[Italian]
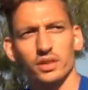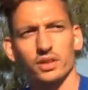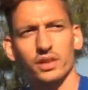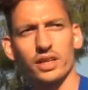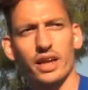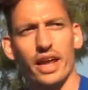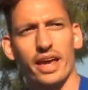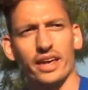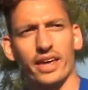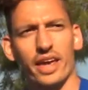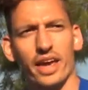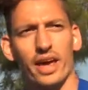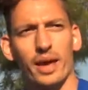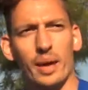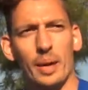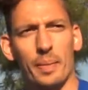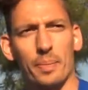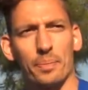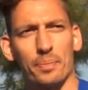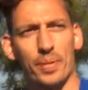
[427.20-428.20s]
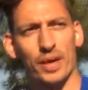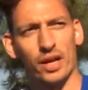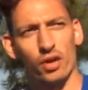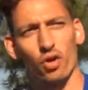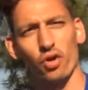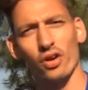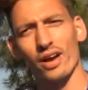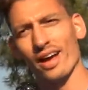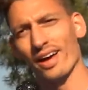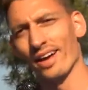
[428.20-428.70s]
Direi che per
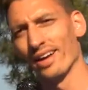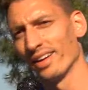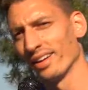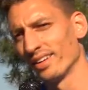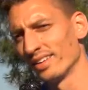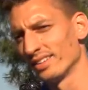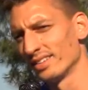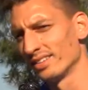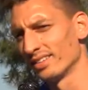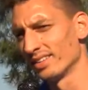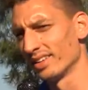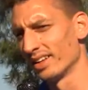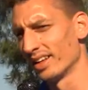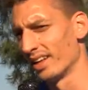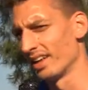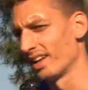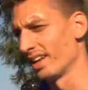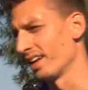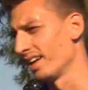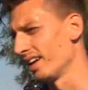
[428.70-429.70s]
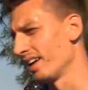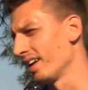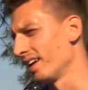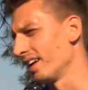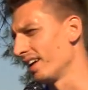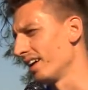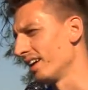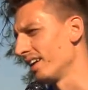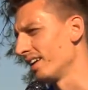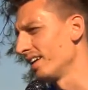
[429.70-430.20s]
ora
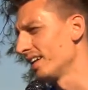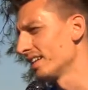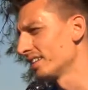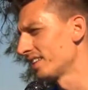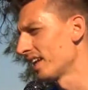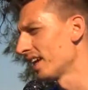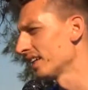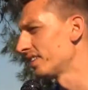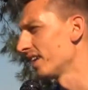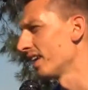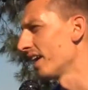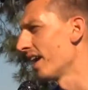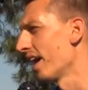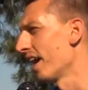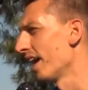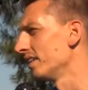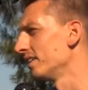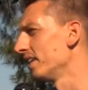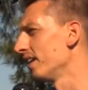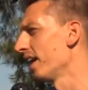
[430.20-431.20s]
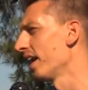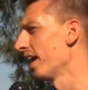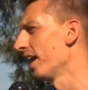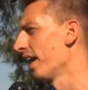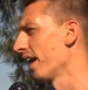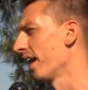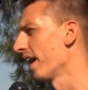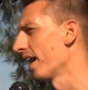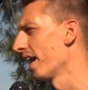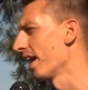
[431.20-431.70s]
eh, l'estate
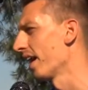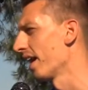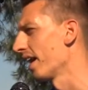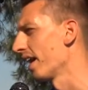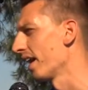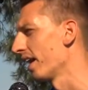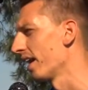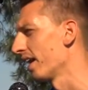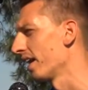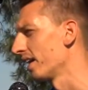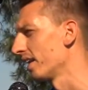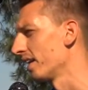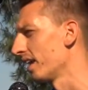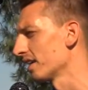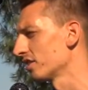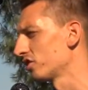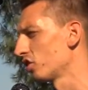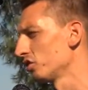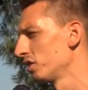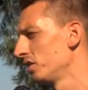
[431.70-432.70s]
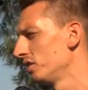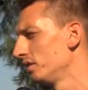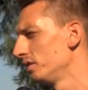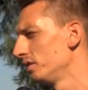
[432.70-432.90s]
la sto